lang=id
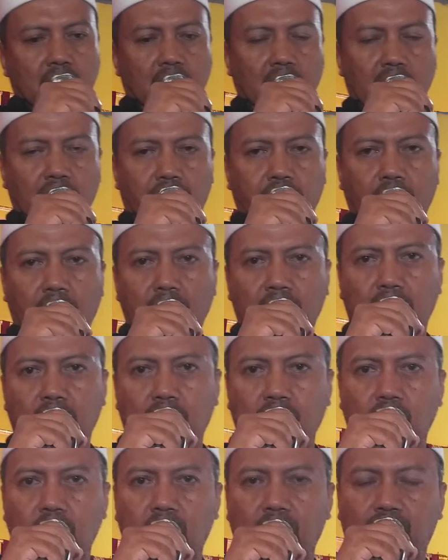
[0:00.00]
Jadi
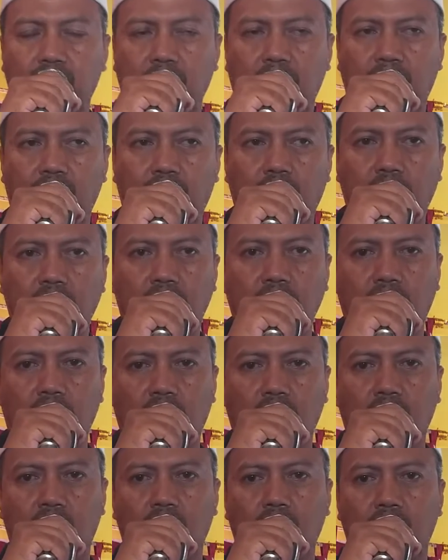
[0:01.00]
puasa itu definisi puasa
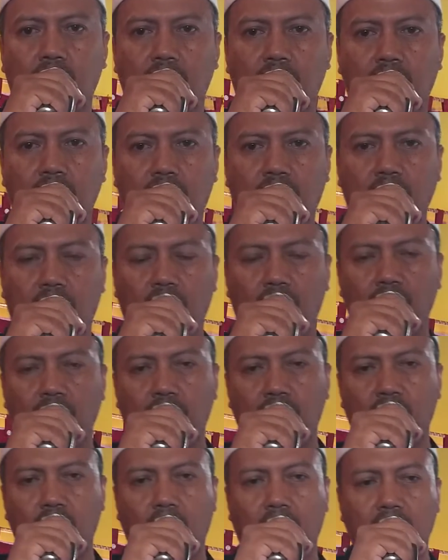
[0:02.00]
itu saum
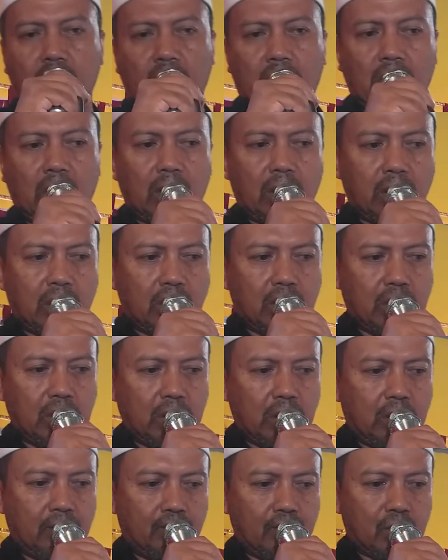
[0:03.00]
itu
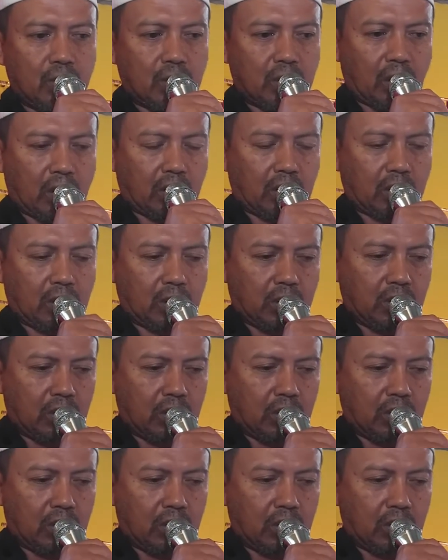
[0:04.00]
adalah imsak.